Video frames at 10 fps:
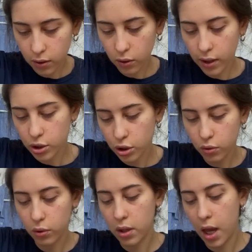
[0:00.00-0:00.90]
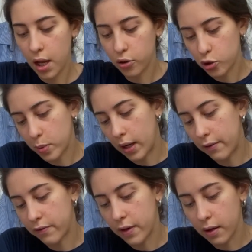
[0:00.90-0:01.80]
coladinho no quente pra
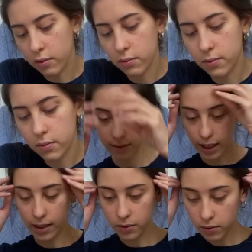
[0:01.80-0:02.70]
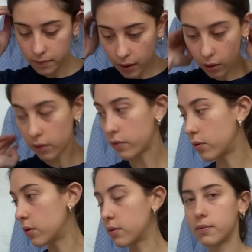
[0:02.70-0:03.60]
ela ver. É isso. Agora eu
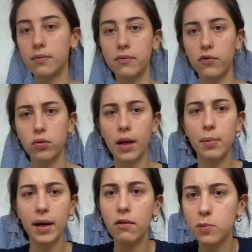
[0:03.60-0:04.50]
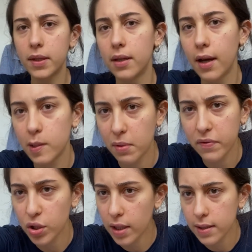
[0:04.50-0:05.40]
vou voltar e pegar os materiais pra
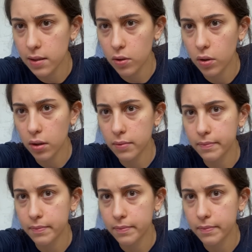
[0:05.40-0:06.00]
fechar essa sacola.